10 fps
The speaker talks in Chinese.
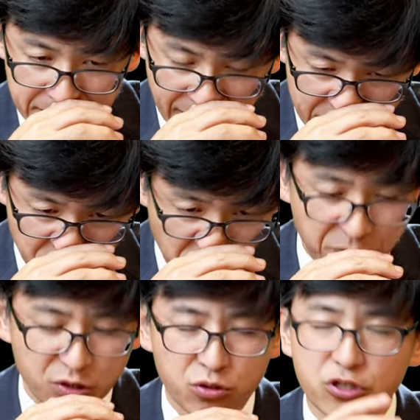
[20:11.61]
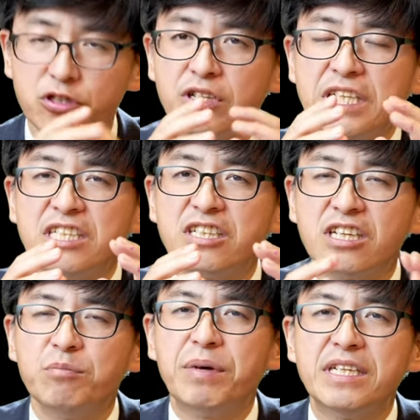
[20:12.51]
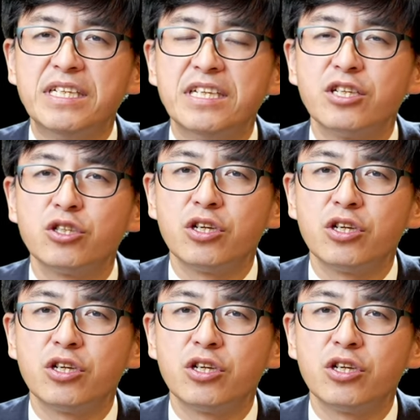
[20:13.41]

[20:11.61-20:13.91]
但是我们都知道，因着他的悖逆，